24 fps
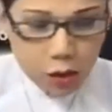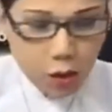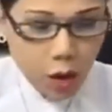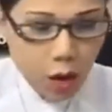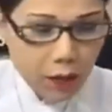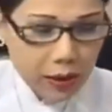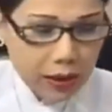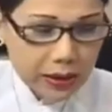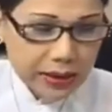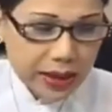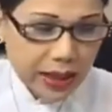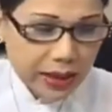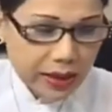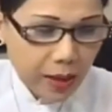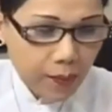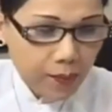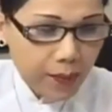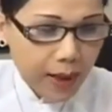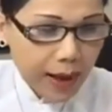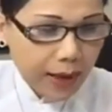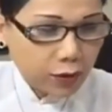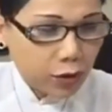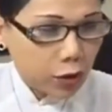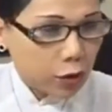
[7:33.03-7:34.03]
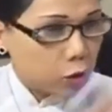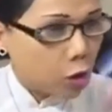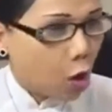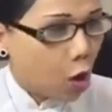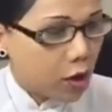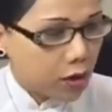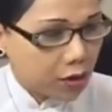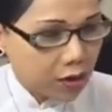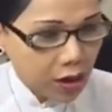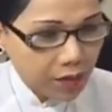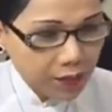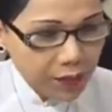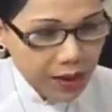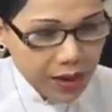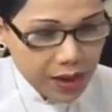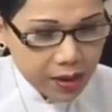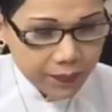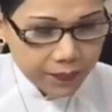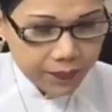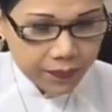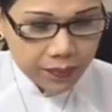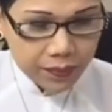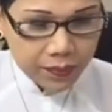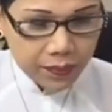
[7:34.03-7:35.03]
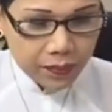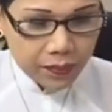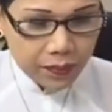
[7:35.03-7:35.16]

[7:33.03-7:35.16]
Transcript: cô Lisa thông báo cho toàn dân biết